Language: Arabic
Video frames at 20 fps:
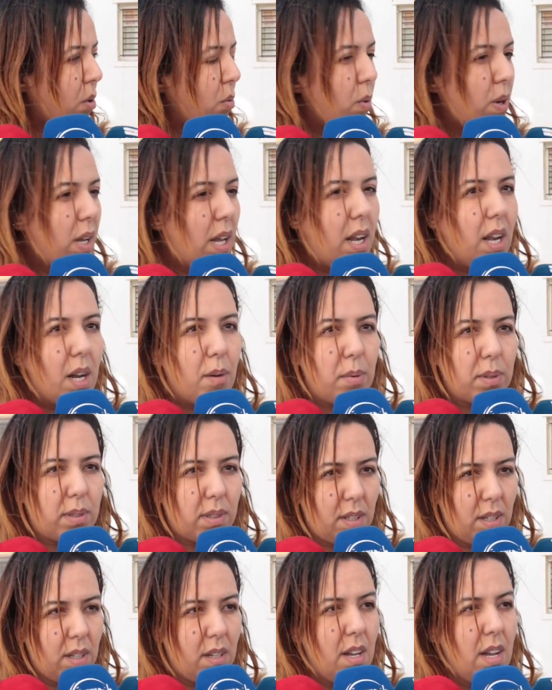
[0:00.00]
هو اللي
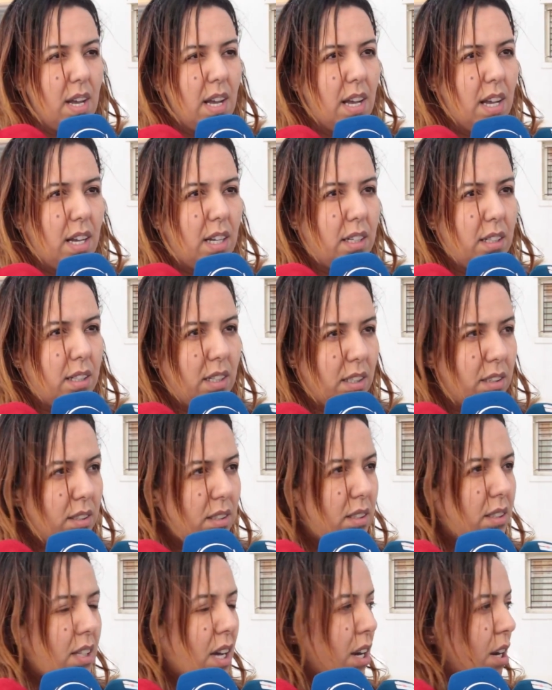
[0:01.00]
هبط آه،
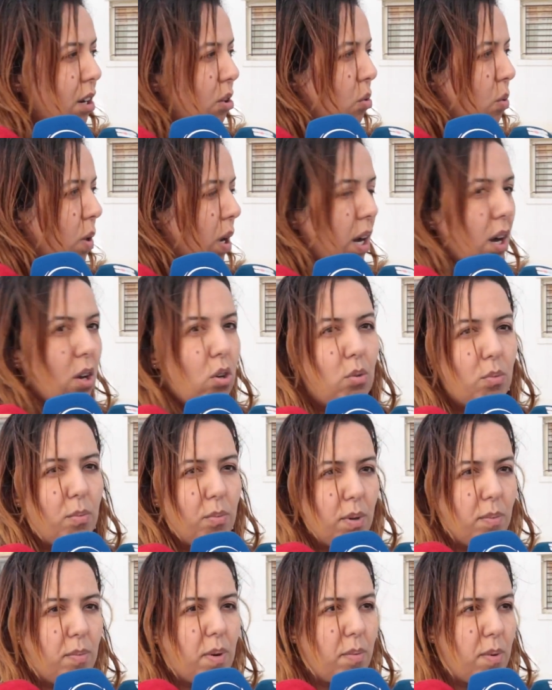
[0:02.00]
عند الدراك وقال
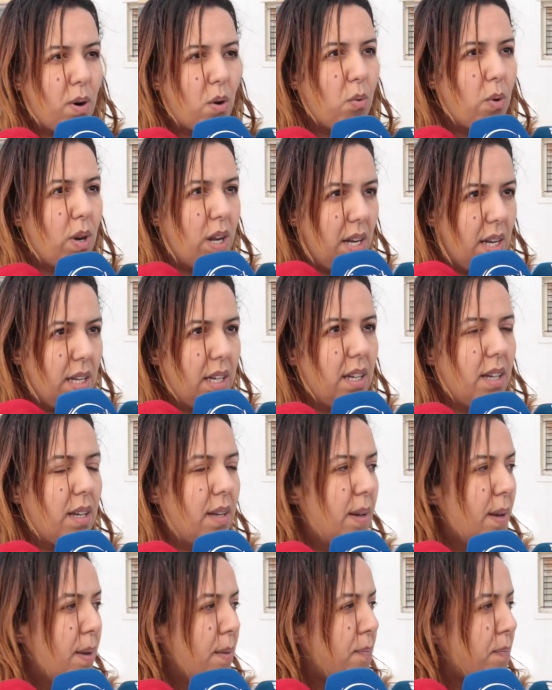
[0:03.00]
لهم بابا هو
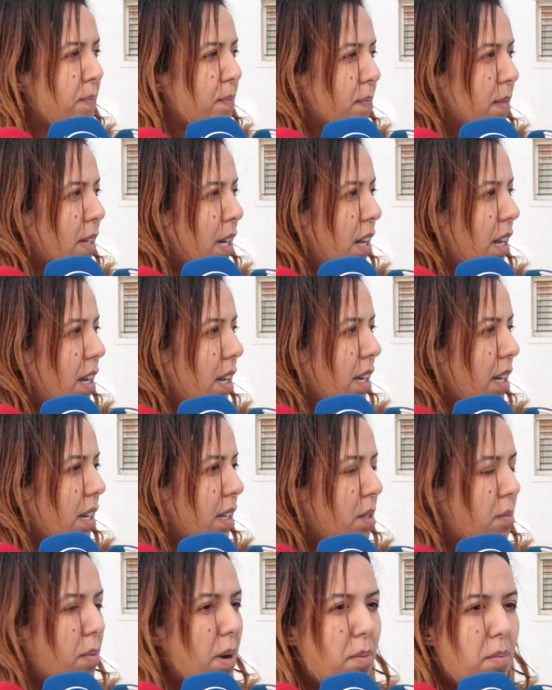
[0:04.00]
اللي
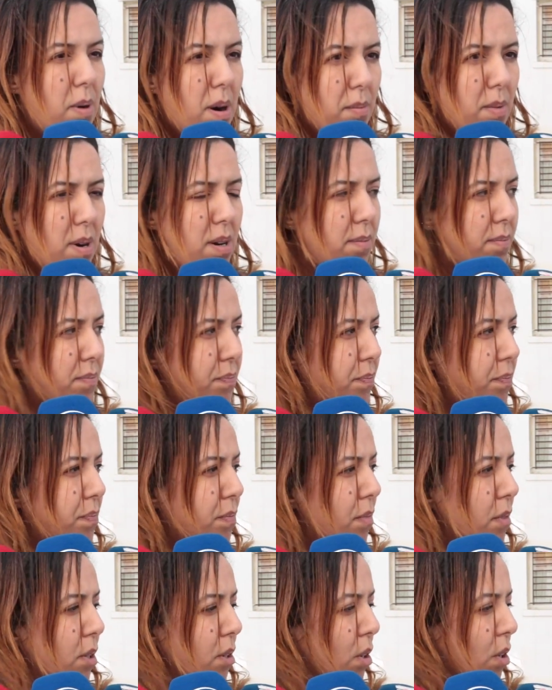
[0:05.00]
اللي ذبح ماما
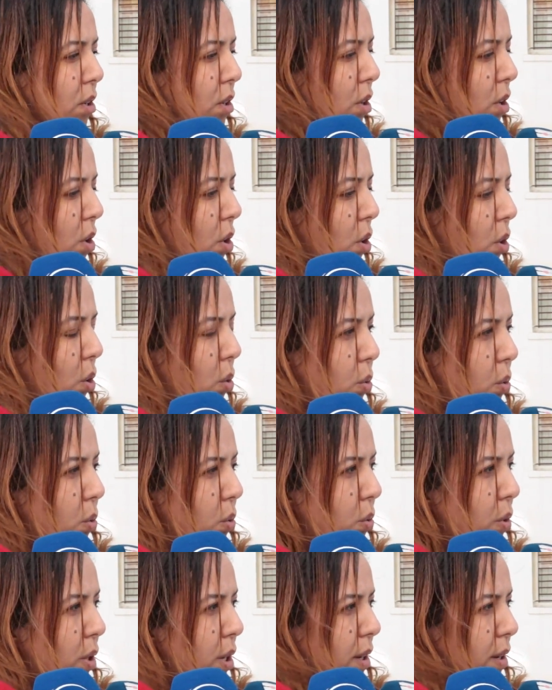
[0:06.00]

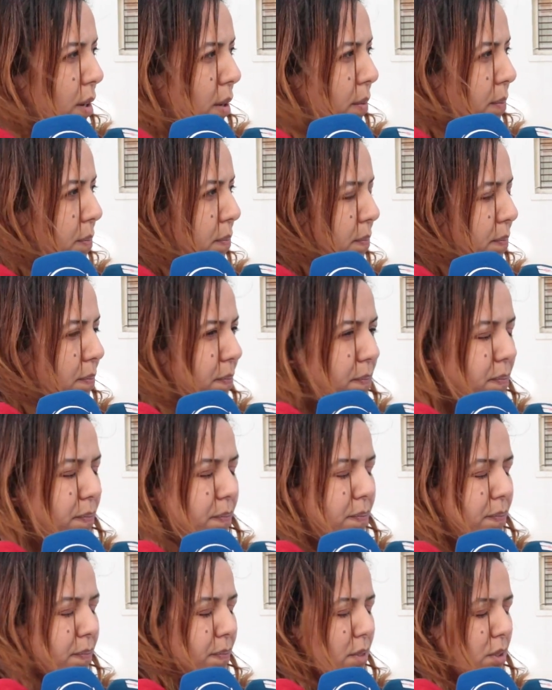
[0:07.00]
و
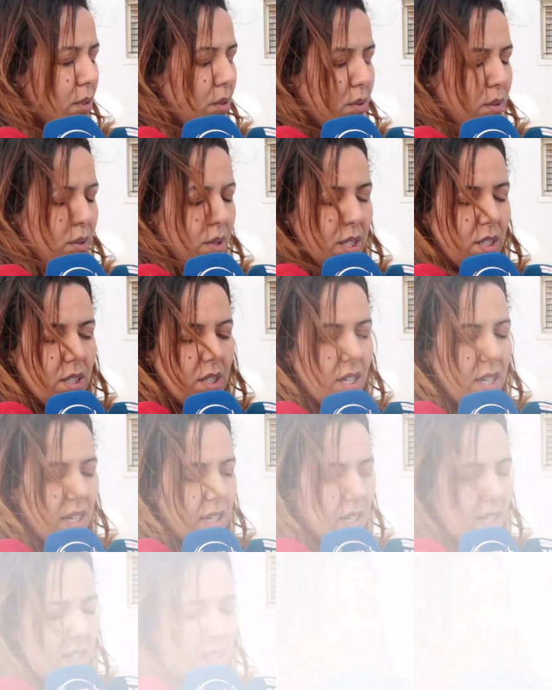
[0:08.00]
وهادشي
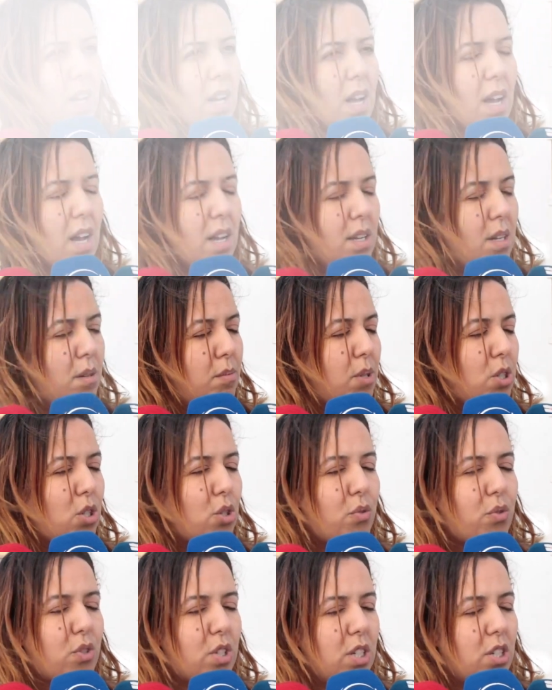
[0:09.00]
اللي كاين انا ما
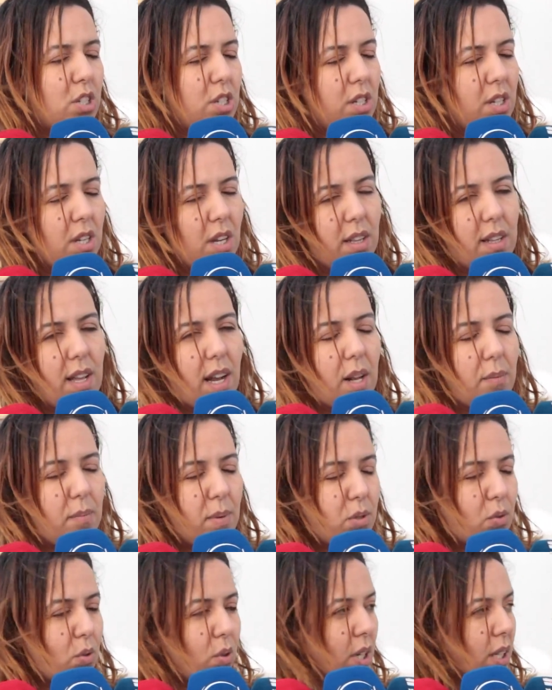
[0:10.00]
شفتهاش هي لداخل
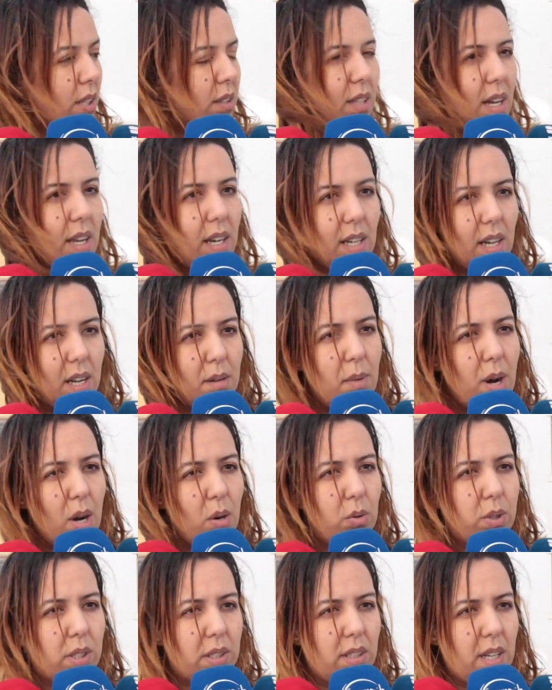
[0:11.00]
باسكو كان الدار كان
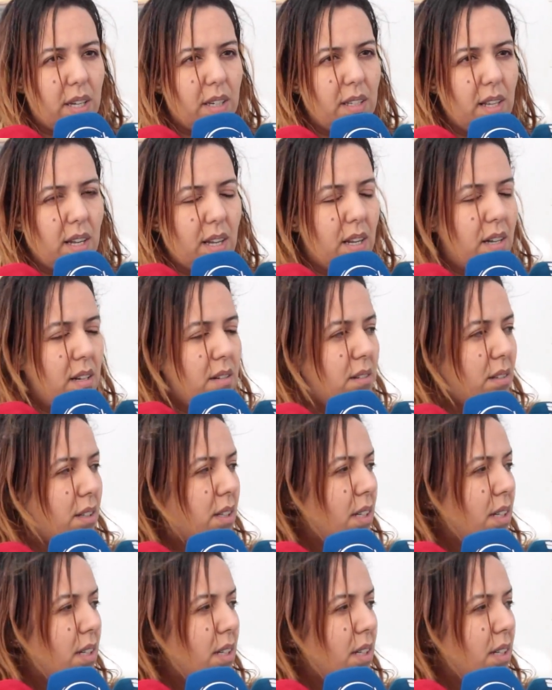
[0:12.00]
محوط الدار ديالها